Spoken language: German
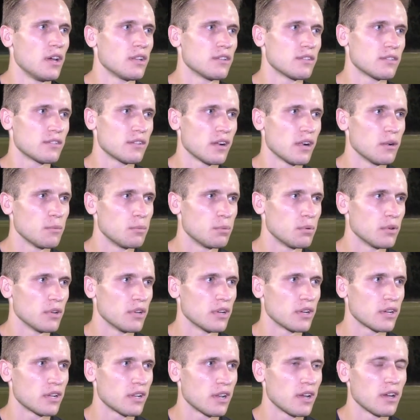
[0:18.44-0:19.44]
Deshalb,
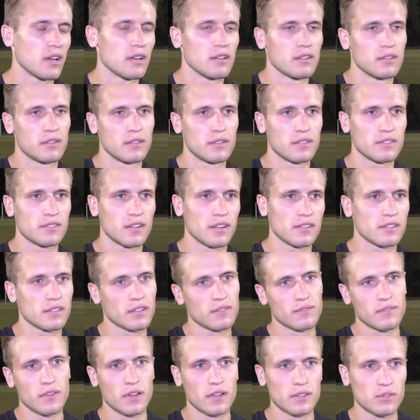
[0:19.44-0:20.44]
äh, klar,
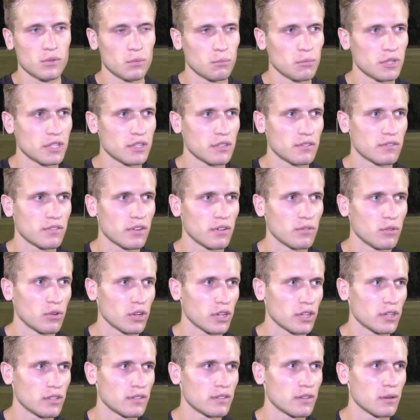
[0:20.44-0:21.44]
Zeitzahn war so ein bisschen
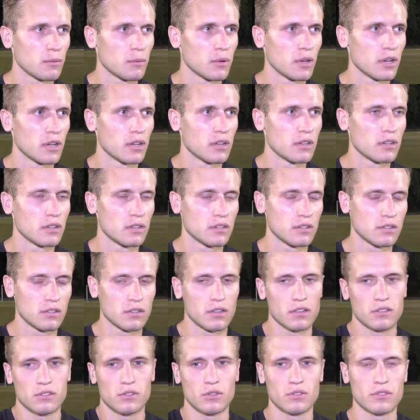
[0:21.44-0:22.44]
Favorit, aber
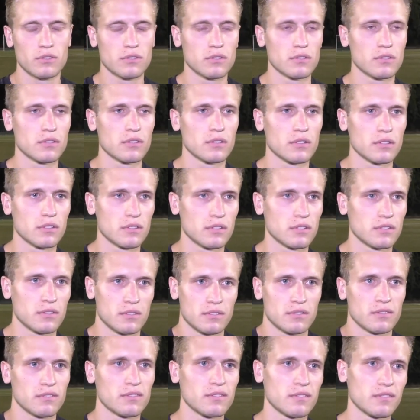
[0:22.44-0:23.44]
ansonsten
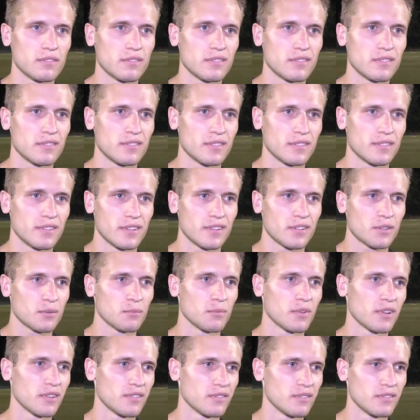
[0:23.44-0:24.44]
denke ich
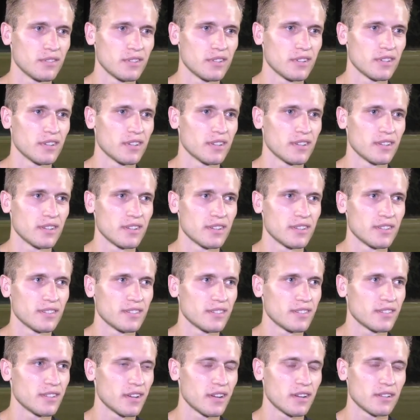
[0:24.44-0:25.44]
mal, wir äh,
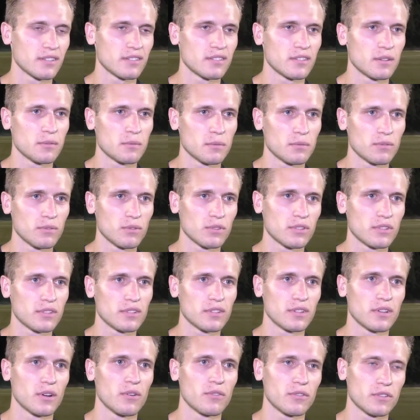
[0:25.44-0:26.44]
sind da ganz
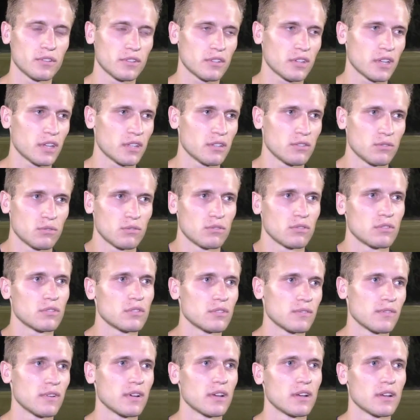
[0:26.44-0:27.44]
selbstbewusst äh, aufgetreten und
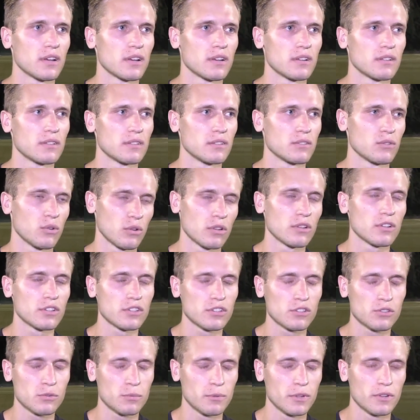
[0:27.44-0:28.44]
es war ein
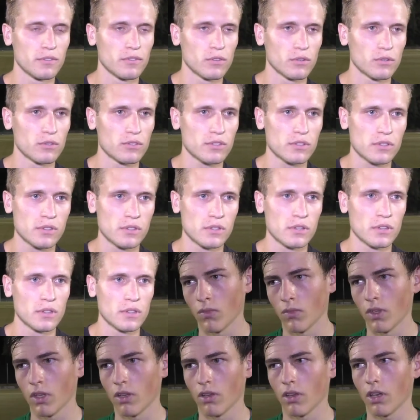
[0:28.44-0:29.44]
ordentliches Spiel von uns.
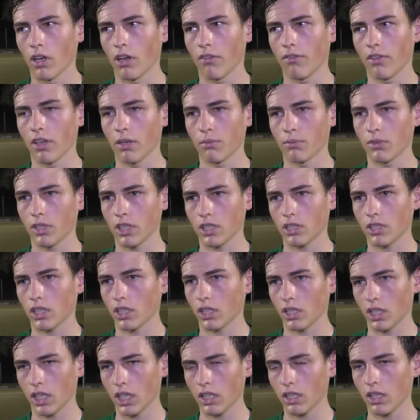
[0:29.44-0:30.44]
Ja, wir haben einen sehr
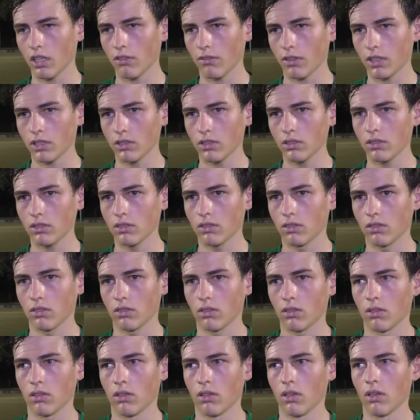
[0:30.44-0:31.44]
starken Gegner erwartet.
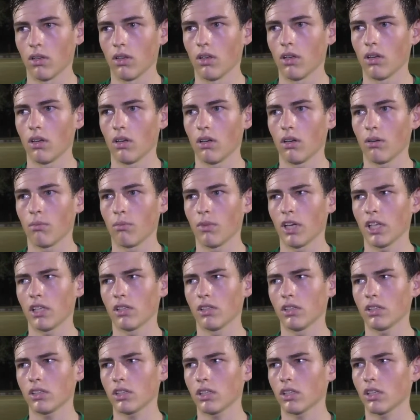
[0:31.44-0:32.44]
Ähm, hätten
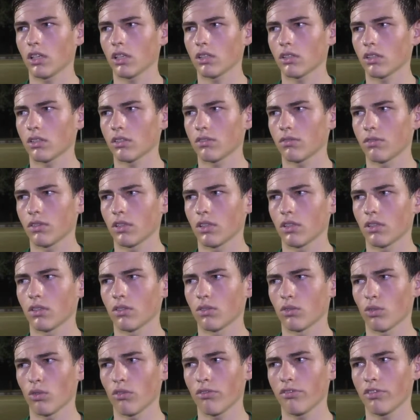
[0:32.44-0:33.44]
nicht gedacht, dass wir
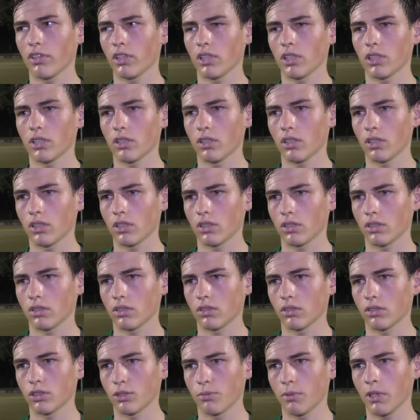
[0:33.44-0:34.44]
so viel äh,
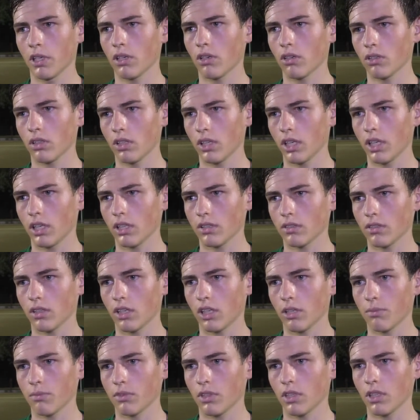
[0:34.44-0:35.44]
spielen können in der ersten
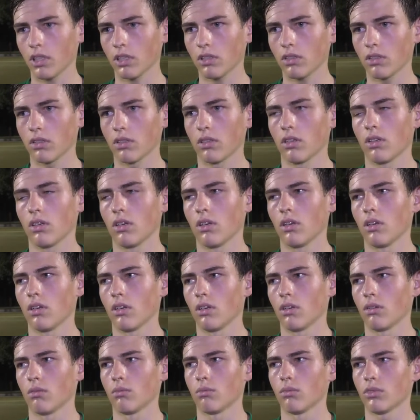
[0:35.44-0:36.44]
Halbzeit.
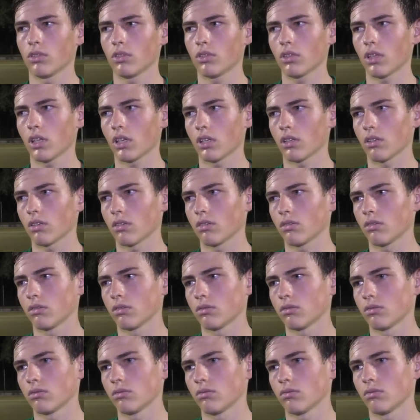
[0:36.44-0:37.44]
Wir müssen dann
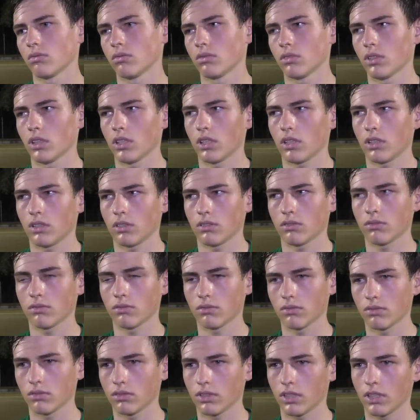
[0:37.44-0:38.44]
ja,
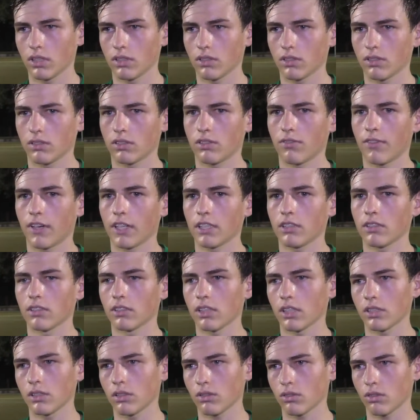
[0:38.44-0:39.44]
das zweite,
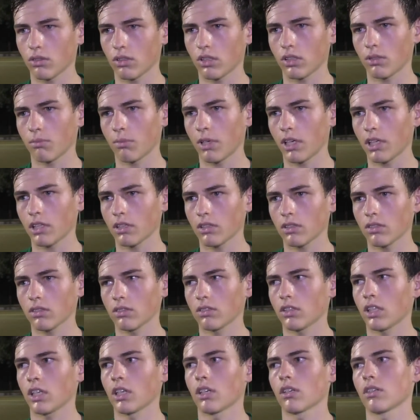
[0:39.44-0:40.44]
dritte Tor machen.
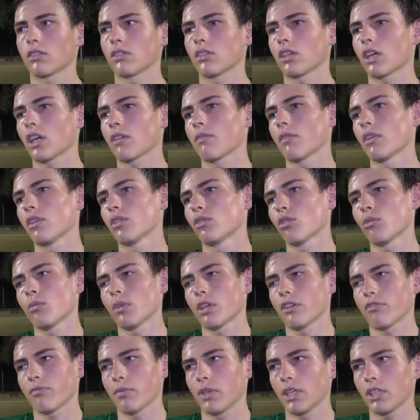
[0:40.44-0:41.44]
Dann kriegen wir einen dummen
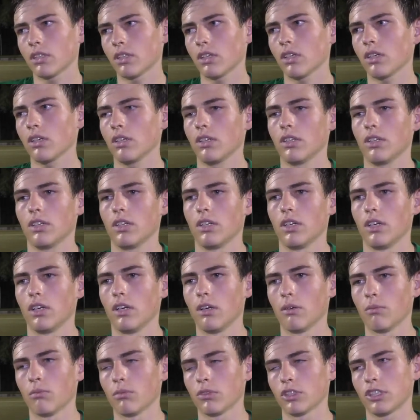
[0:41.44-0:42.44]
Elfmeter.
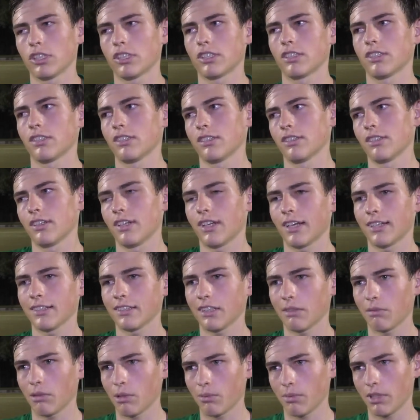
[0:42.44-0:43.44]
Muss ich
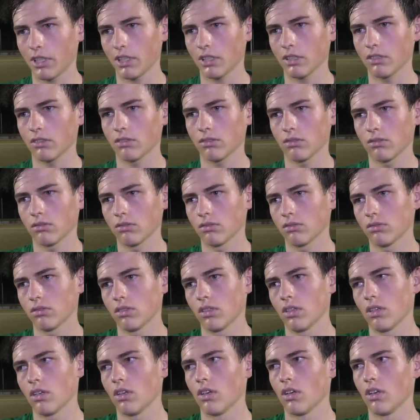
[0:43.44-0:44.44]
langsamer machen.
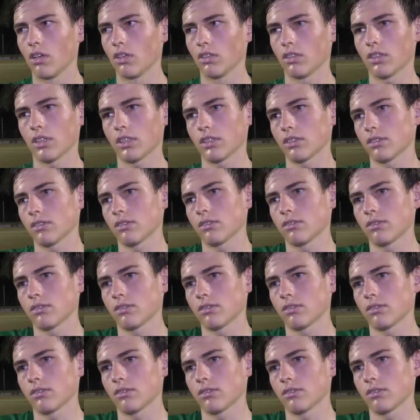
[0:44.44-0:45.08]
Dann ist